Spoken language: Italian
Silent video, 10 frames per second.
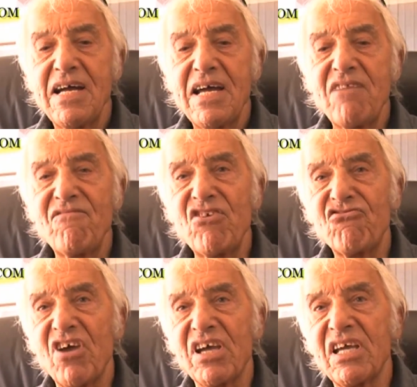e
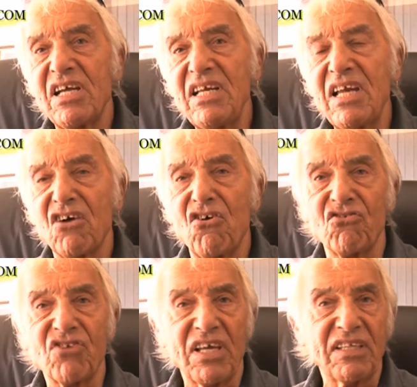invece anche lì la
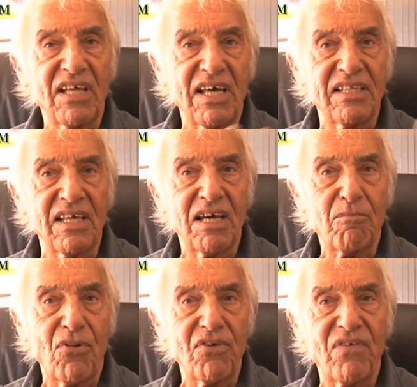cosa è andata
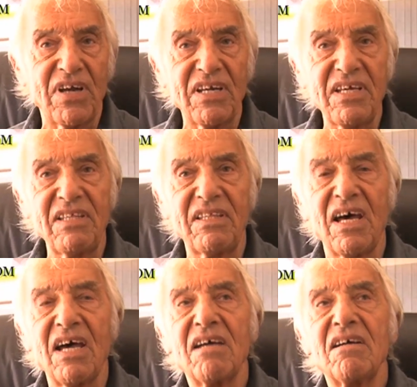poi
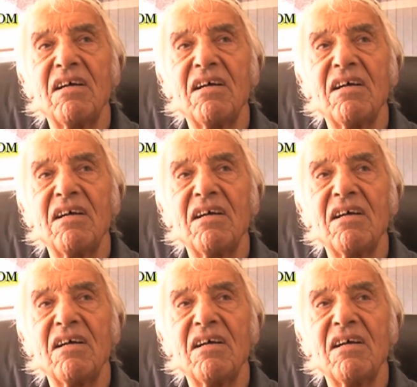fallita,